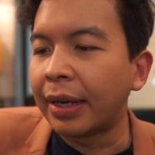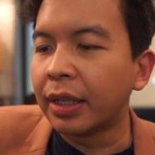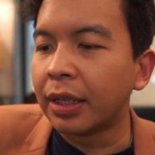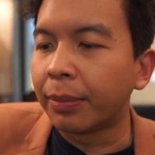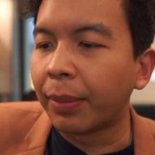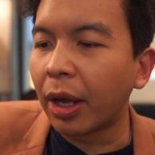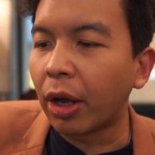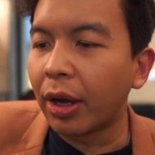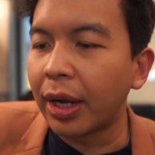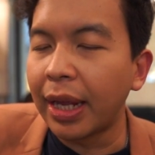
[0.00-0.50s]
ร้าน
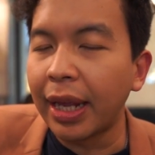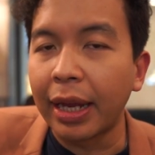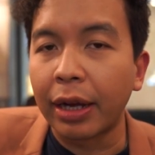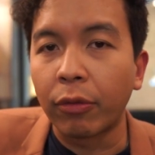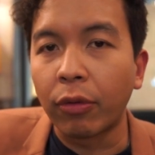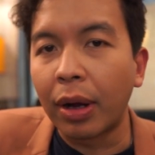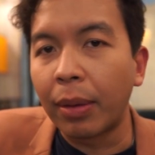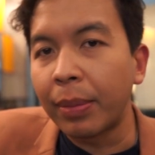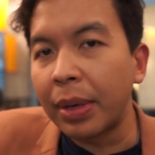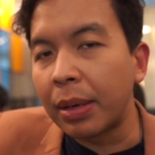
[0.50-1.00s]
อื่นไม่ค่อยเห็น
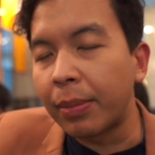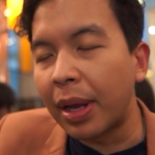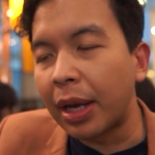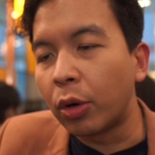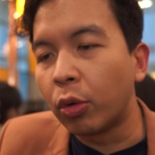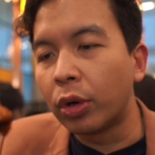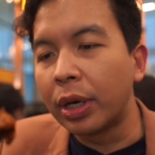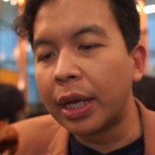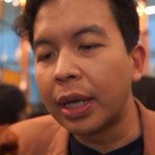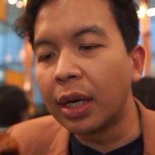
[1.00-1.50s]
ว่ามีเม
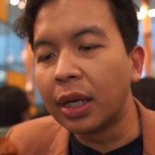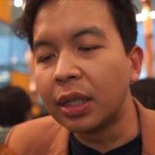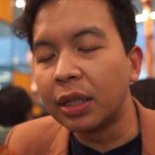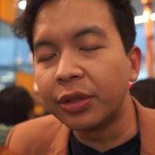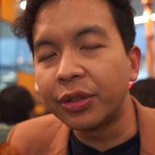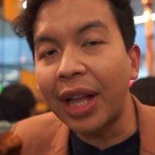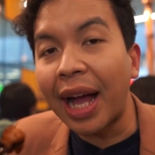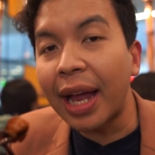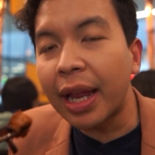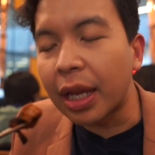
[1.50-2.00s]
นูนี้ก็คื
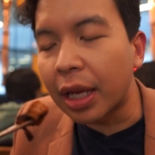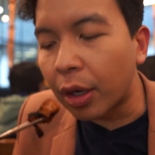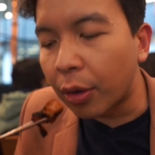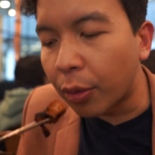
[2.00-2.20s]
อไส้